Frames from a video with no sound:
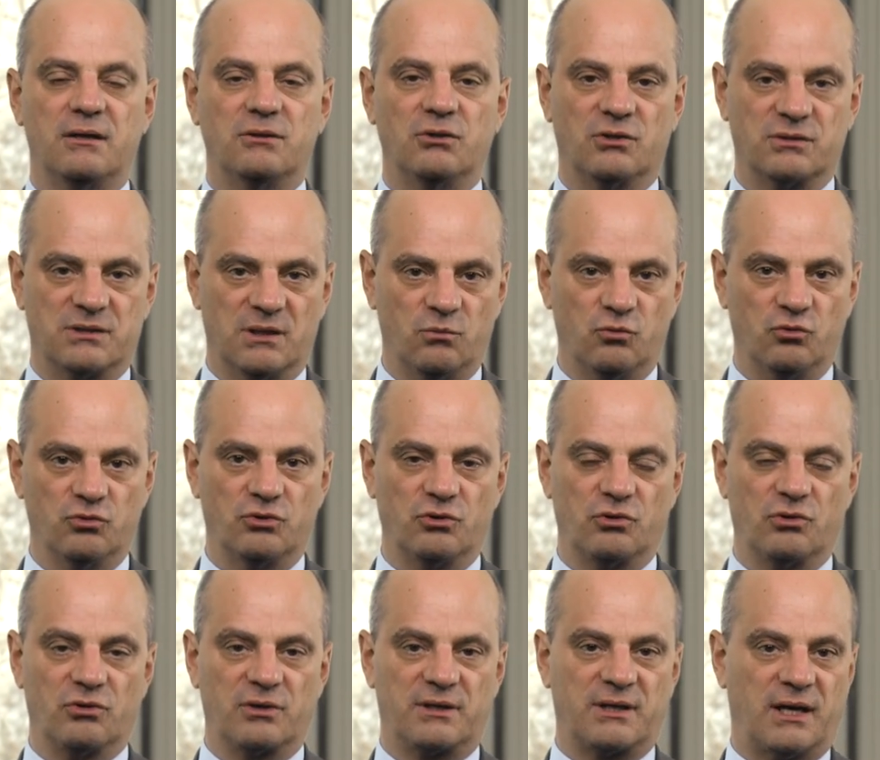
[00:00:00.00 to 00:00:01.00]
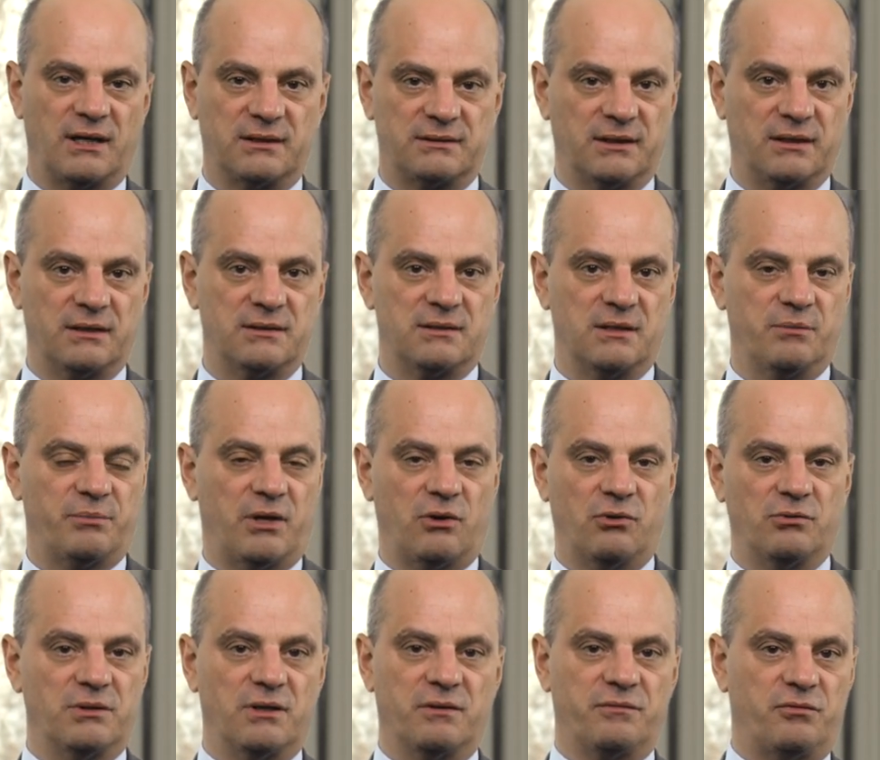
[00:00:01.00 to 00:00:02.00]
Dans un monde caractérisé
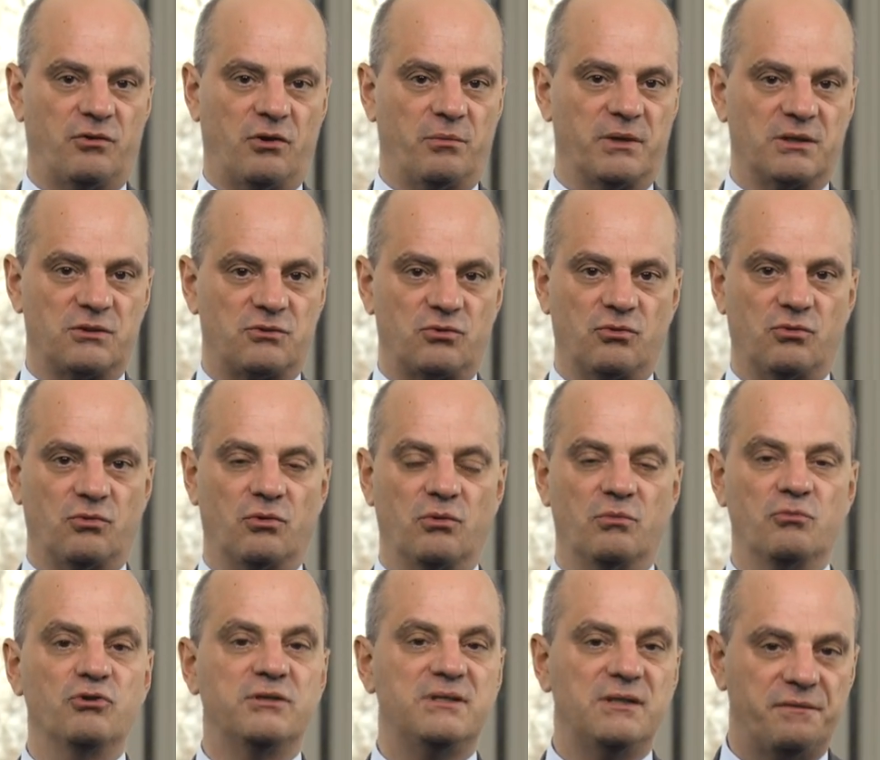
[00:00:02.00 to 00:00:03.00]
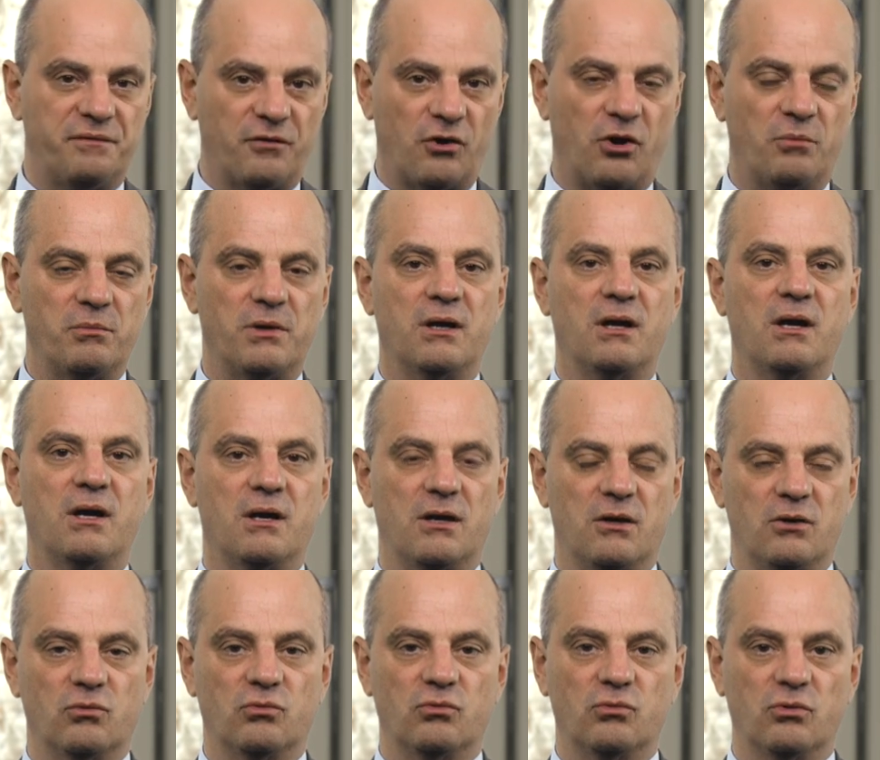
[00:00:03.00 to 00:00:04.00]
par une information multiforme,
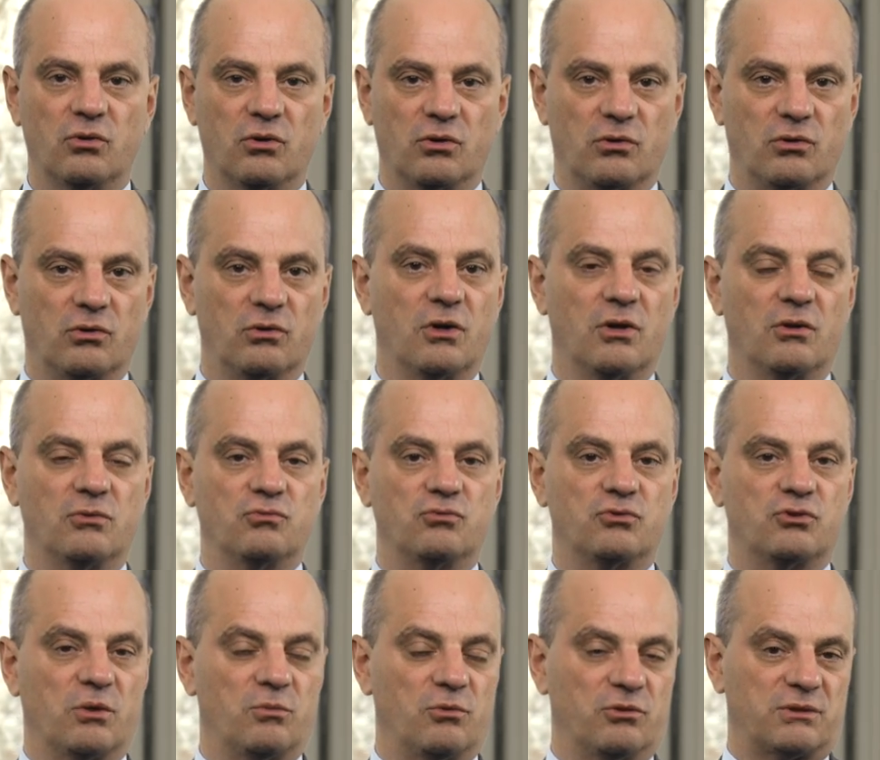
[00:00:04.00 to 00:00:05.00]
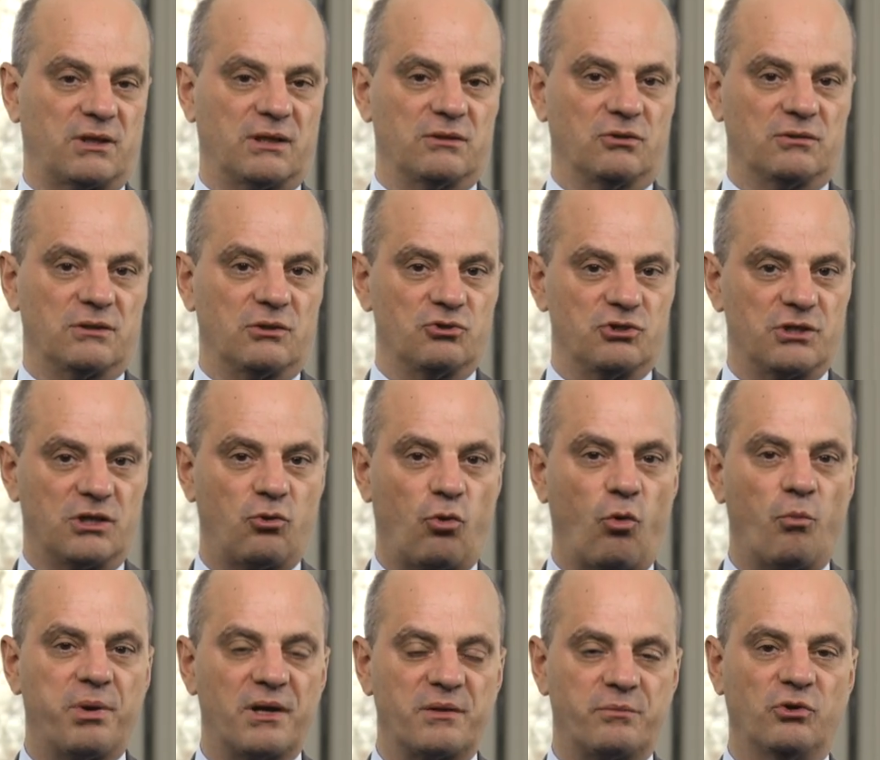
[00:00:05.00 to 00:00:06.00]
où nous sommes entrés dans des logiques
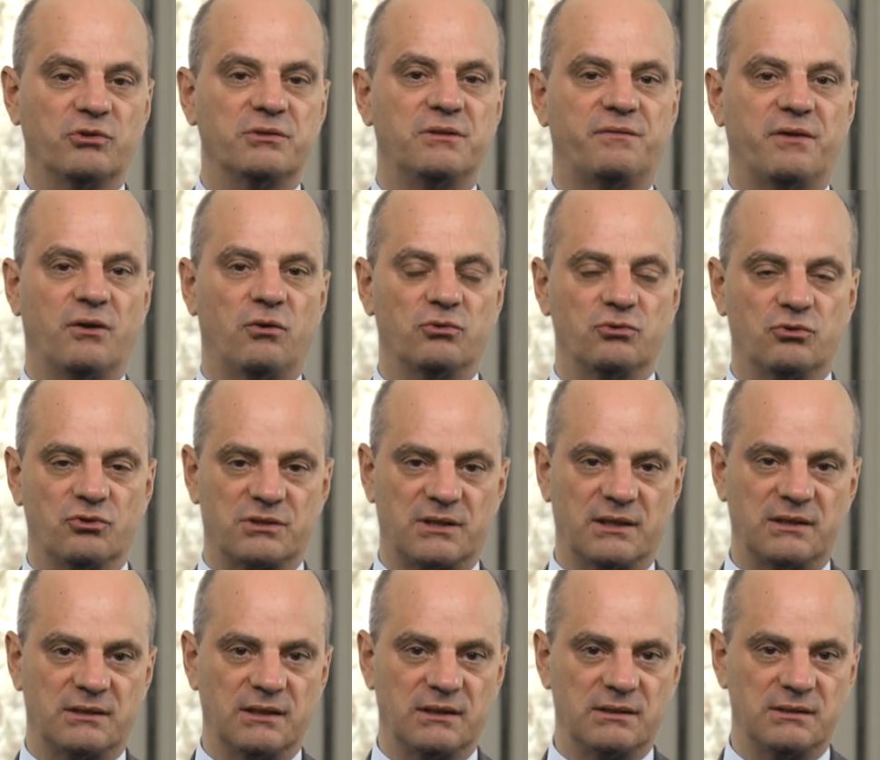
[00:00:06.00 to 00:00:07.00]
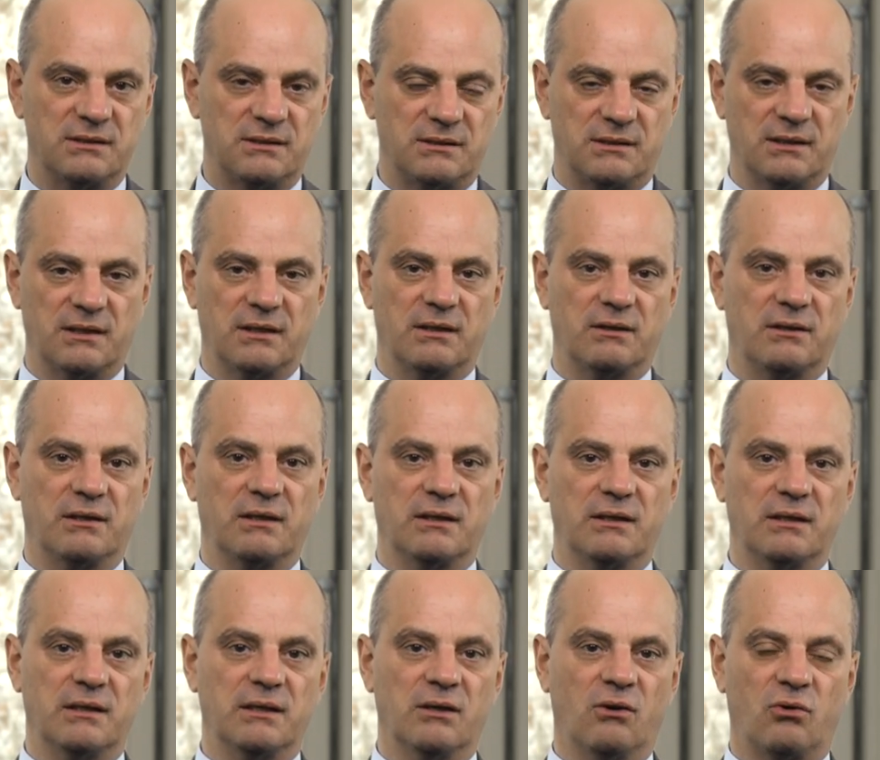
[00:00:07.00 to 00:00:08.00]
complètement différentes de celles qui existaient
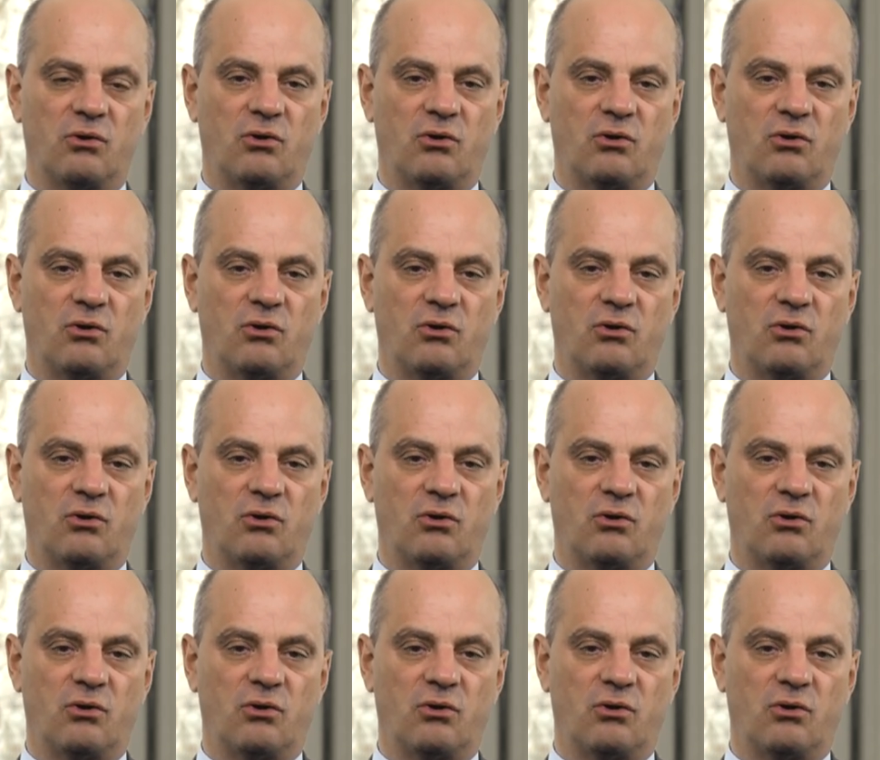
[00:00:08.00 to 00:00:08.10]
il y a